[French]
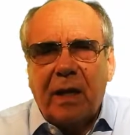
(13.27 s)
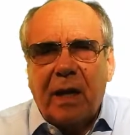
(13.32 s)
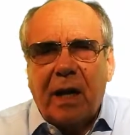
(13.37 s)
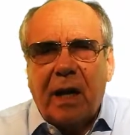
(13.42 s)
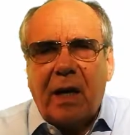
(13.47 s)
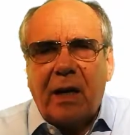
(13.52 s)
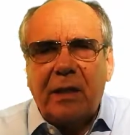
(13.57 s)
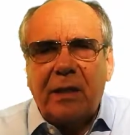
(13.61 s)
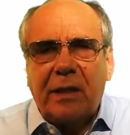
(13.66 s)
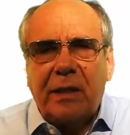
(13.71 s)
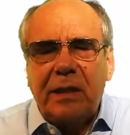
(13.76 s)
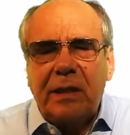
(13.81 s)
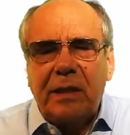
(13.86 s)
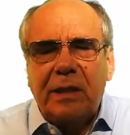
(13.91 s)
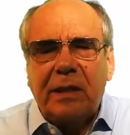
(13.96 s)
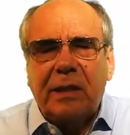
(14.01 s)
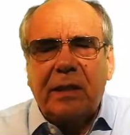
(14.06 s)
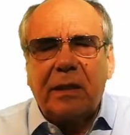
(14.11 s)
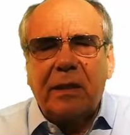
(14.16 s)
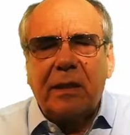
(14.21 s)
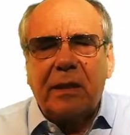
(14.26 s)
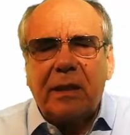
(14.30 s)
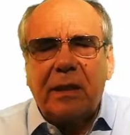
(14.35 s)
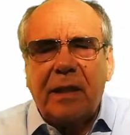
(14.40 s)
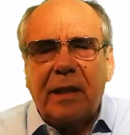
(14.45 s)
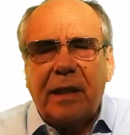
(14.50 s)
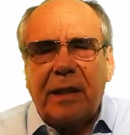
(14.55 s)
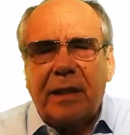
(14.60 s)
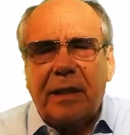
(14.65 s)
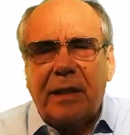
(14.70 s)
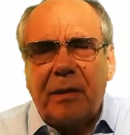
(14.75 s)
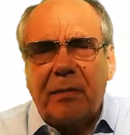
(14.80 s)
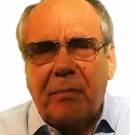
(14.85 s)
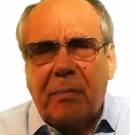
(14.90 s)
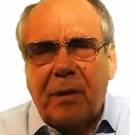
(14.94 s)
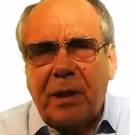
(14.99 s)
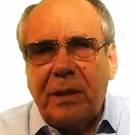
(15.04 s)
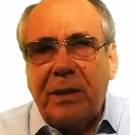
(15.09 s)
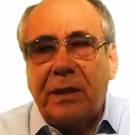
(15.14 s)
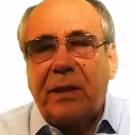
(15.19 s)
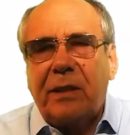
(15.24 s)
artiste et
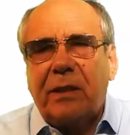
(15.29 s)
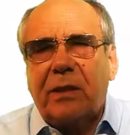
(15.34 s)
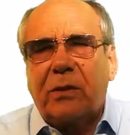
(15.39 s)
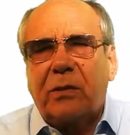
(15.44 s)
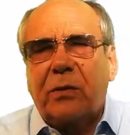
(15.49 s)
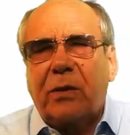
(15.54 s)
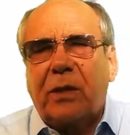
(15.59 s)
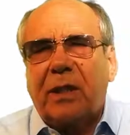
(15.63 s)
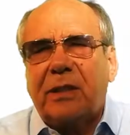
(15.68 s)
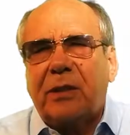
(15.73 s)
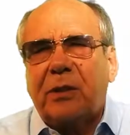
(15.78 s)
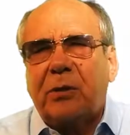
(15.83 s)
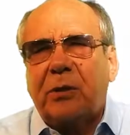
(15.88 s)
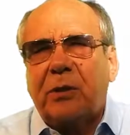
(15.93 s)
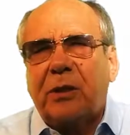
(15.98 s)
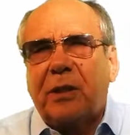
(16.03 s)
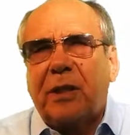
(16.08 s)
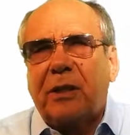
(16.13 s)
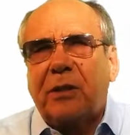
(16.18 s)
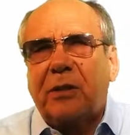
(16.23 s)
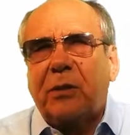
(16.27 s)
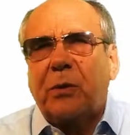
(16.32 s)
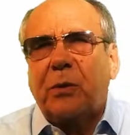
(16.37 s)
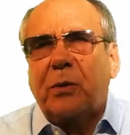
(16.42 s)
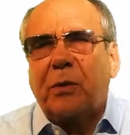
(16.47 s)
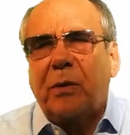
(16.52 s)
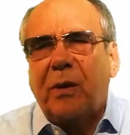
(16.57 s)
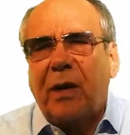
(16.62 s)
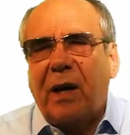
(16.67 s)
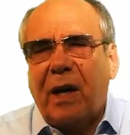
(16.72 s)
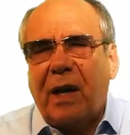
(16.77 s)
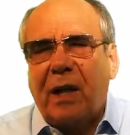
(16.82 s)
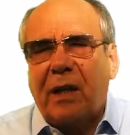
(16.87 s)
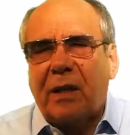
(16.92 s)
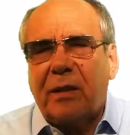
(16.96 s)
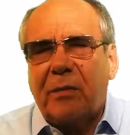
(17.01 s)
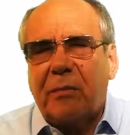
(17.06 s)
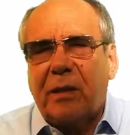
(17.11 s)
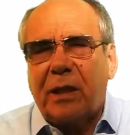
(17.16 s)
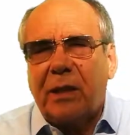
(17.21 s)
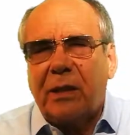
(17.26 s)
président de l'association
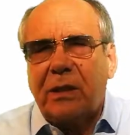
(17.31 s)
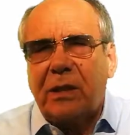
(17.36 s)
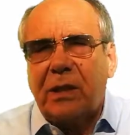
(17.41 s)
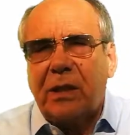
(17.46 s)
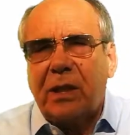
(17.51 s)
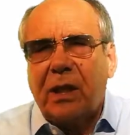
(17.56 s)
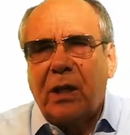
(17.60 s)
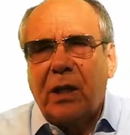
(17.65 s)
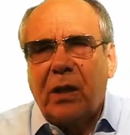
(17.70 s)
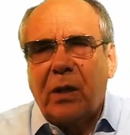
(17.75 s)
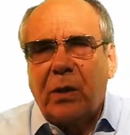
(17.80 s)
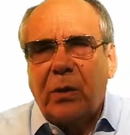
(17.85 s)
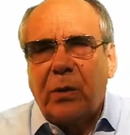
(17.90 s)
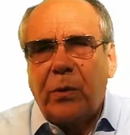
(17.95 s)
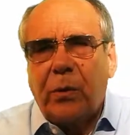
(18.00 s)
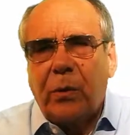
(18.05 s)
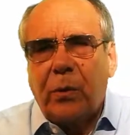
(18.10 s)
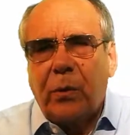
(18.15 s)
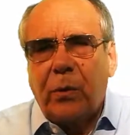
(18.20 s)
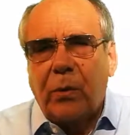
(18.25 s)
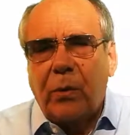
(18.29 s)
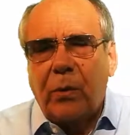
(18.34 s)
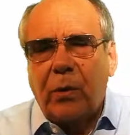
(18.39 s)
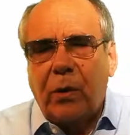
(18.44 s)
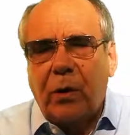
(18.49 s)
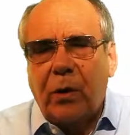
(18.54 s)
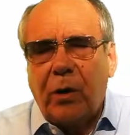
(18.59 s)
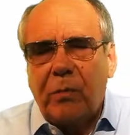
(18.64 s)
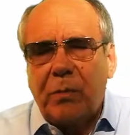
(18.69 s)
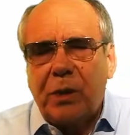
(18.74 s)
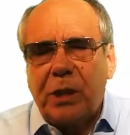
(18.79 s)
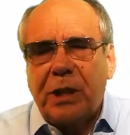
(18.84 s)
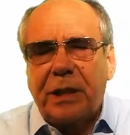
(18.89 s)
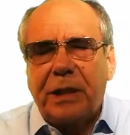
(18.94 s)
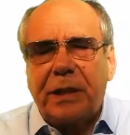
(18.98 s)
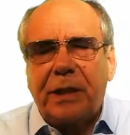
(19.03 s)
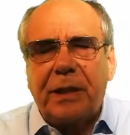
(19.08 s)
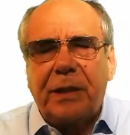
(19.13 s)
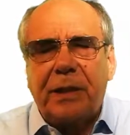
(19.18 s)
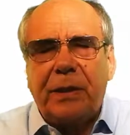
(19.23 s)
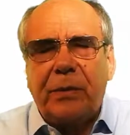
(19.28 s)
Arimage, dont
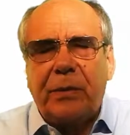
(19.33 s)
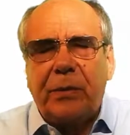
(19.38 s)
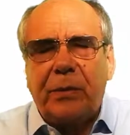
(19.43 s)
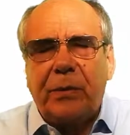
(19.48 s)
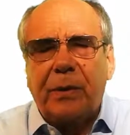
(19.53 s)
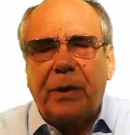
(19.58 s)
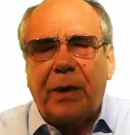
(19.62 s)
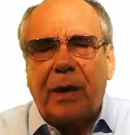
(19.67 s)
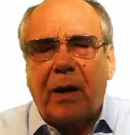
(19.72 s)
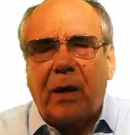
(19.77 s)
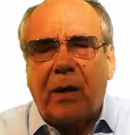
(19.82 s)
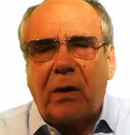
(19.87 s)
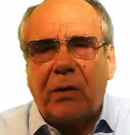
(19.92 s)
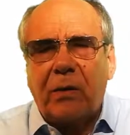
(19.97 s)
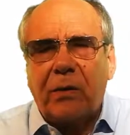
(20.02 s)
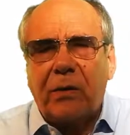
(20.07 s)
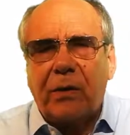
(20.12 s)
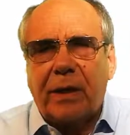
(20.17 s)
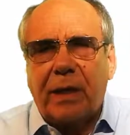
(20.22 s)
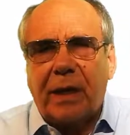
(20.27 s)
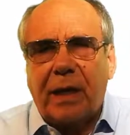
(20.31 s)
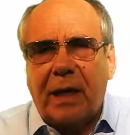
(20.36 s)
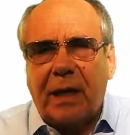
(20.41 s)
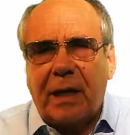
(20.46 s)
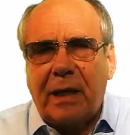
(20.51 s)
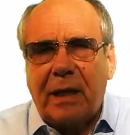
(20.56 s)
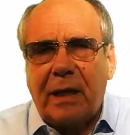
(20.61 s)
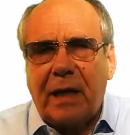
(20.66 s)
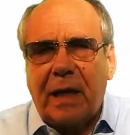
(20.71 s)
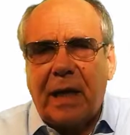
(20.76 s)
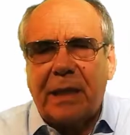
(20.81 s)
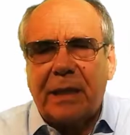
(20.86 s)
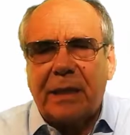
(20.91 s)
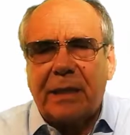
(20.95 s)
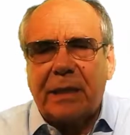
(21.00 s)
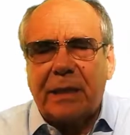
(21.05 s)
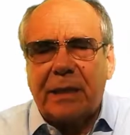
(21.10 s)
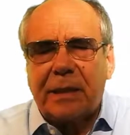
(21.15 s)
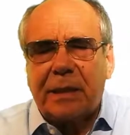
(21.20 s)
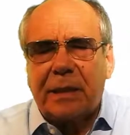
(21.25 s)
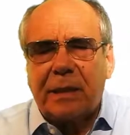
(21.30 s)
l'objet est de rendre l'art
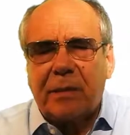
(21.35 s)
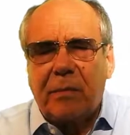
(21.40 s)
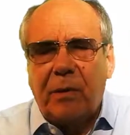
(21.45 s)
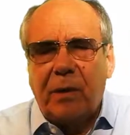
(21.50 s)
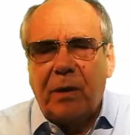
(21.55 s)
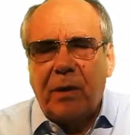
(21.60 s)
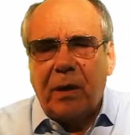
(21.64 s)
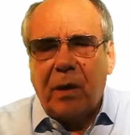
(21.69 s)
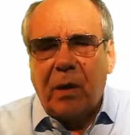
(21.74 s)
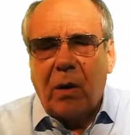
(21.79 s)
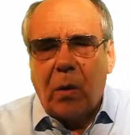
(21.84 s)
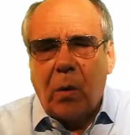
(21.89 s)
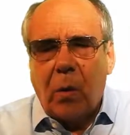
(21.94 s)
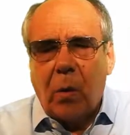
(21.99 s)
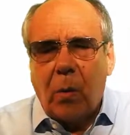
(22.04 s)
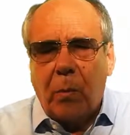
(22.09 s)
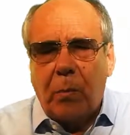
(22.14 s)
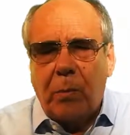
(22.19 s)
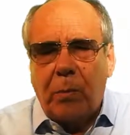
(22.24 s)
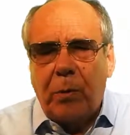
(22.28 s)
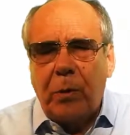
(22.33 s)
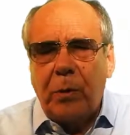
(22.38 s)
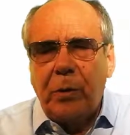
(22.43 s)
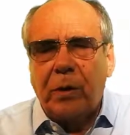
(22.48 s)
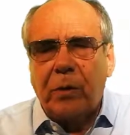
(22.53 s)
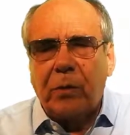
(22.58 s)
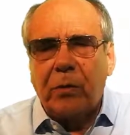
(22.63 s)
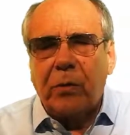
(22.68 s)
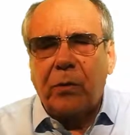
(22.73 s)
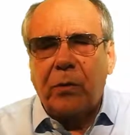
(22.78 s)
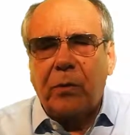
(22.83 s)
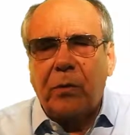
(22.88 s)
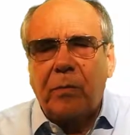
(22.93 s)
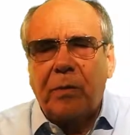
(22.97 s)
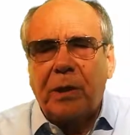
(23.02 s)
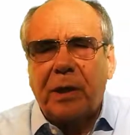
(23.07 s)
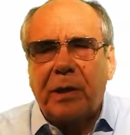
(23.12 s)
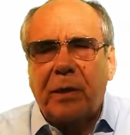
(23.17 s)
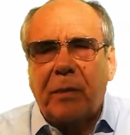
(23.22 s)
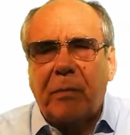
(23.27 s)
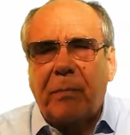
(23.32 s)
accessible au plus grand
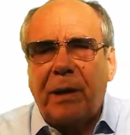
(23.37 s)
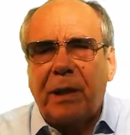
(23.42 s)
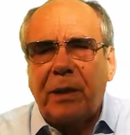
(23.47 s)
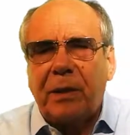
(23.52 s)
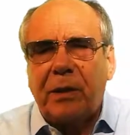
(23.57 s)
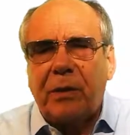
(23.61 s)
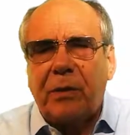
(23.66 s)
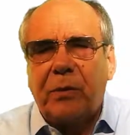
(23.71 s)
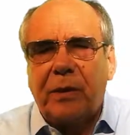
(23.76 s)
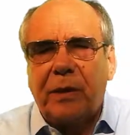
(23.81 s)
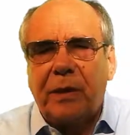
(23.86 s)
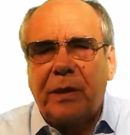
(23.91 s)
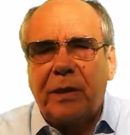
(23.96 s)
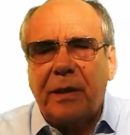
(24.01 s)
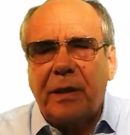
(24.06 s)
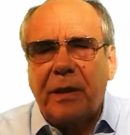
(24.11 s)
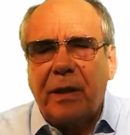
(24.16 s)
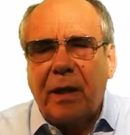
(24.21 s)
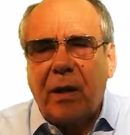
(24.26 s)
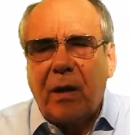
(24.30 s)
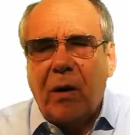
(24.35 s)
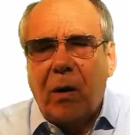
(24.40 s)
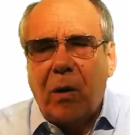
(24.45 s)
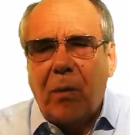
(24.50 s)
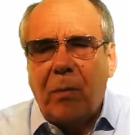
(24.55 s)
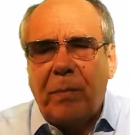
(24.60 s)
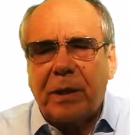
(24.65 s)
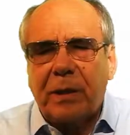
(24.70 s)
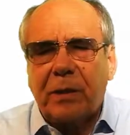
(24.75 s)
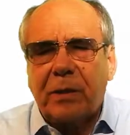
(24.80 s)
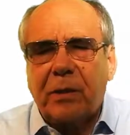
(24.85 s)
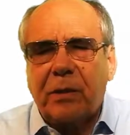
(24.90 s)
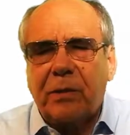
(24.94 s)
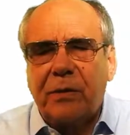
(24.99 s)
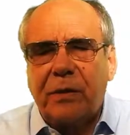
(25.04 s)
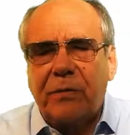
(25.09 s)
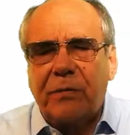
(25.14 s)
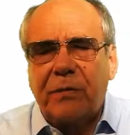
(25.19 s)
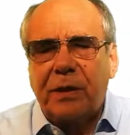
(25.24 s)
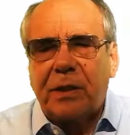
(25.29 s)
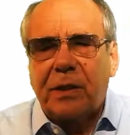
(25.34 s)
nombre et en particulier aux personnes
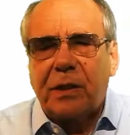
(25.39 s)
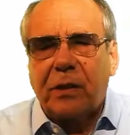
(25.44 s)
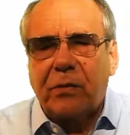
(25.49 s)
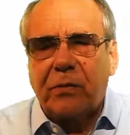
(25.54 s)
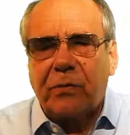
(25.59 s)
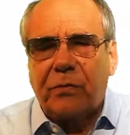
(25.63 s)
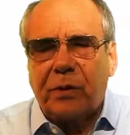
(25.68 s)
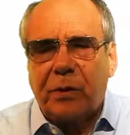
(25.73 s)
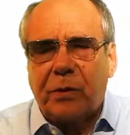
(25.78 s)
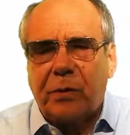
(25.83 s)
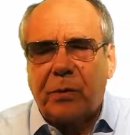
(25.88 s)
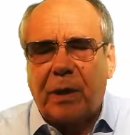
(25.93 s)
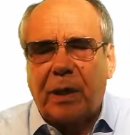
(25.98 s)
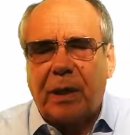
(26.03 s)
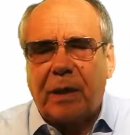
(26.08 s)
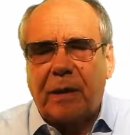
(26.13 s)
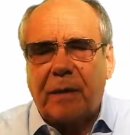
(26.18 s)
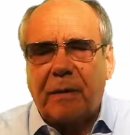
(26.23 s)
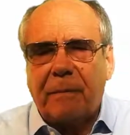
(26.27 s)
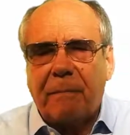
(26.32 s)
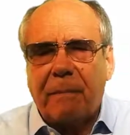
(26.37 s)
déficientes visuelles.